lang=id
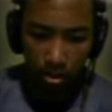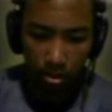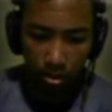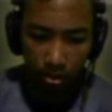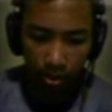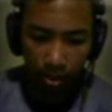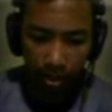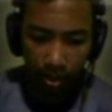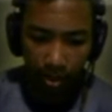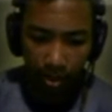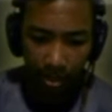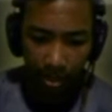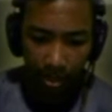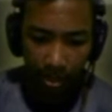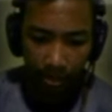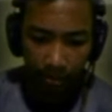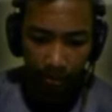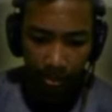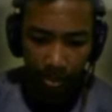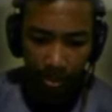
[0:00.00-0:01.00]
Sore
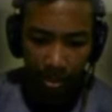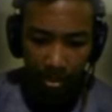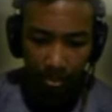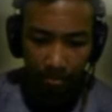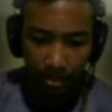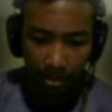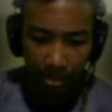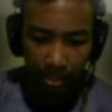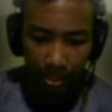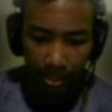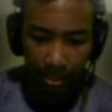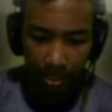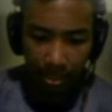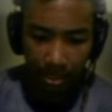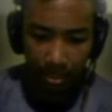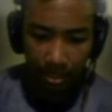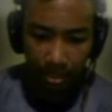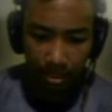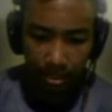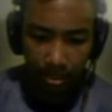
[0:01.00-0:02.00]
dapat jadi
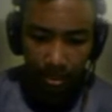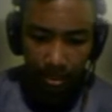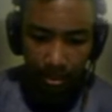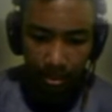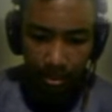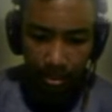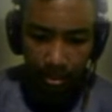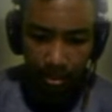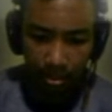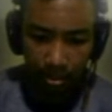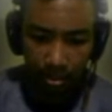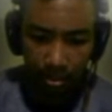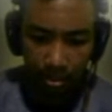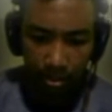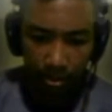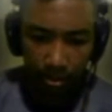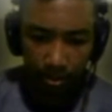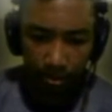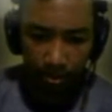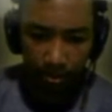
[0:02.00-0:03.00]
jembatan.
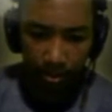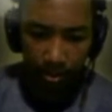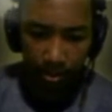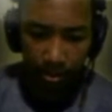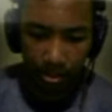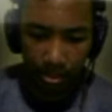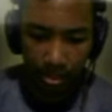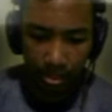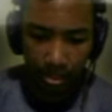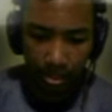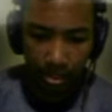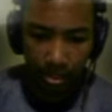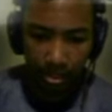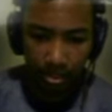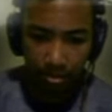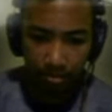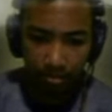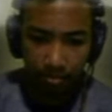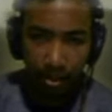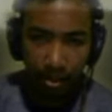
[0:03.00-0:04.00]
Jadi
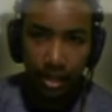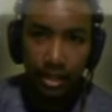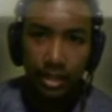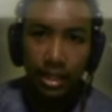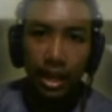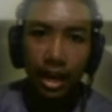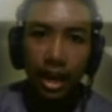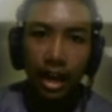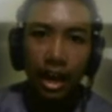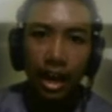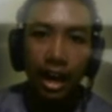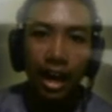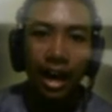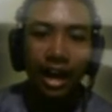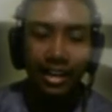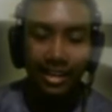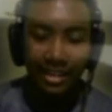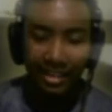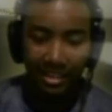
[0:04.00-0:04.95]
jembatan.